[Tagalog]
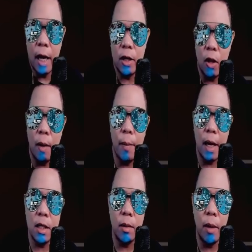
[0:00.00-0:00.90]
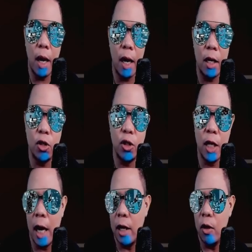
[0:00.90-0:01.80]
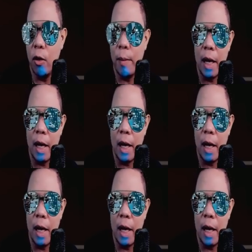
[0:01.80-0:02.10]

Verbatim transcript: ito ah, para sa mga Kristiyano,